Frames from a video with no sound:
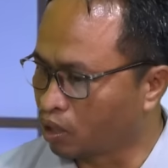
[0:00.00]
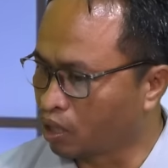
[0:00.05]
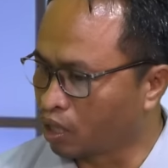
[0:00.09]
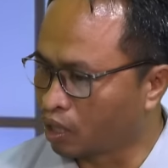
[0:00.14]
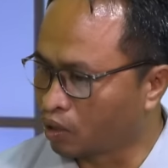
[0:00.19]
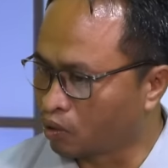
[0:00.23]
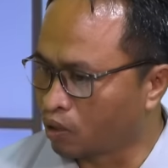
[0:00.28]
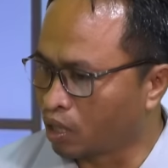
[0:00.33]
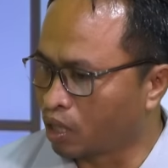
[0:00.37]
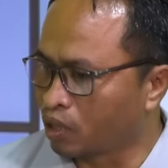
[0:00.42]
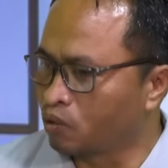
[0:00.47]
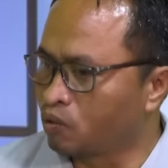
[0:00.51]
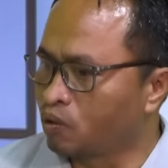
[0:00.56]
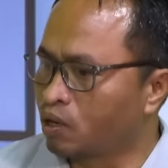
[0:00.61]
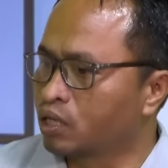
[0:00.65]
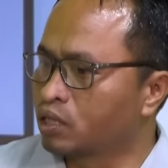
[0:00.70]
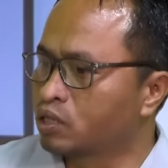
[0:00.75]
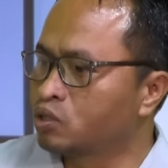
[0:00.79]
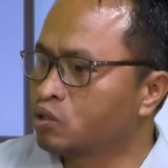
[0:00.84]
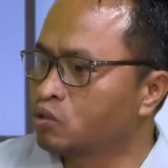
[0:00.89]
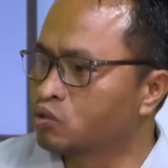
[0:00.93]
kung ano
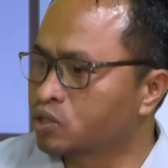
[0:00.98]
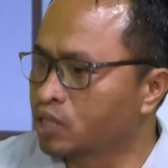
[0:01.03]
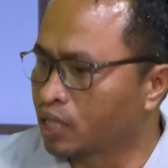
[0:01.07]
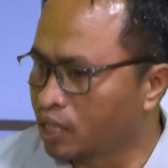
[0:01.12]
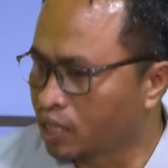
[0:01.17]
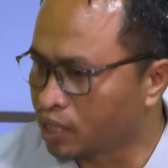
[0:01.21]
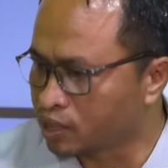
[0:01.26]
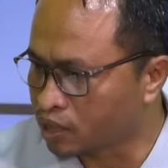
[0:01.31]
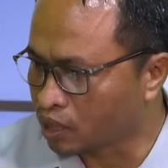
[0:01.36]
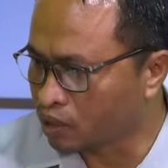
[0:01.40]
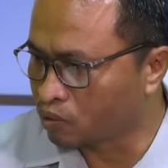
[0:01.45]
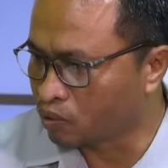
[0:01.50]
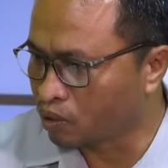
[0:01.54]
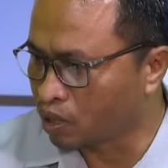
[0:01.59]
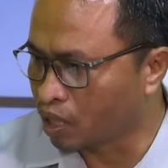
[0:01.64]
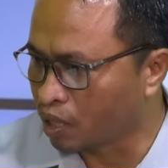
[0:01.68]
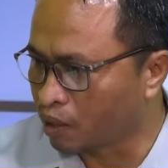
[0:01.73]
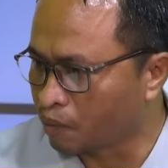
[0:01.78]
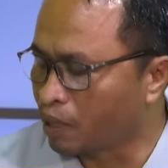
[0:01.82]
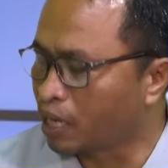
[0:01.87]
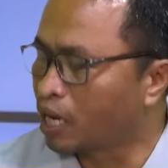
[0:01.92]
ang Dios sa ila sang
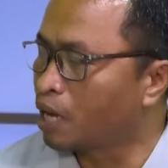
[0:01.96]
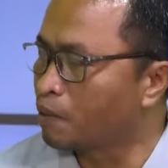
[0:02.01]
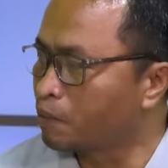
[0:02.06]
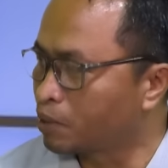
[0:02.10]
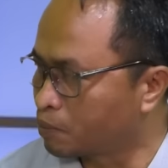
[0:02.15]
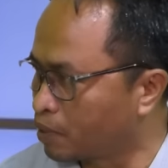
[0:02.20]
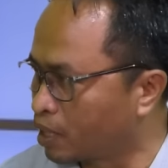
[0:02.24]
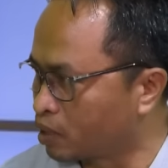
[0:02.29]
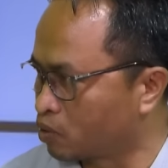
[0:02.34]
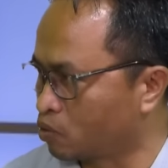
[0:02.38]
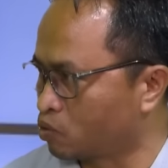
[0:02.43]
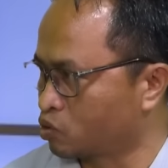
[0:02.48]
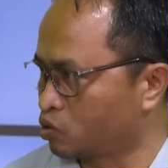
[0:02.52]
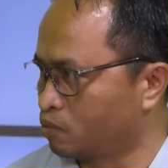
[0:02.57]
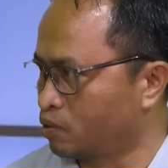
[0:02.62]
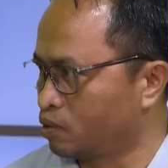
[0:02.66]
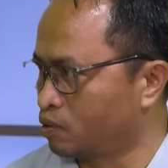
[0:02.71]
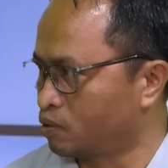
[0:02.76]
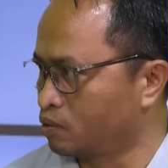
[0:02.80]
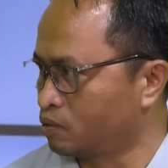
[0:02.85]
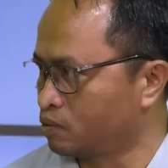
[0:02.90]
una magamit man aton
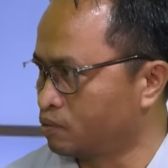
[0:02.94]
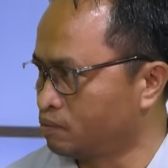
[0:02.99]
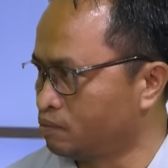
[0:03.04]
subong yeah